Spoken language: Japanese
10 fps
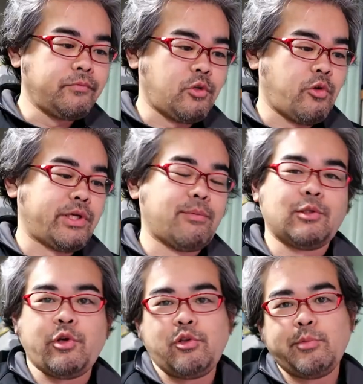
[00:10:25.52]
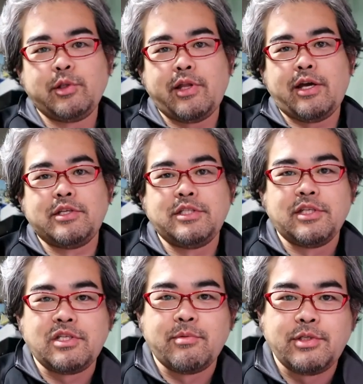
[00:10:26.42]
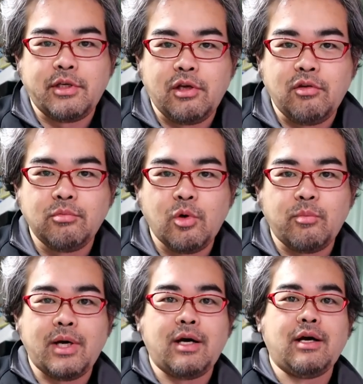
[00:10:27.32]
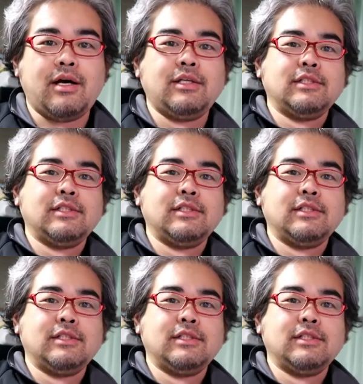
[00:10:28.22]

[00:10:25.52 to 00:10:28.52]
というわけで、まあ、取り留めのない話になっちゃいましたけれども、まあ、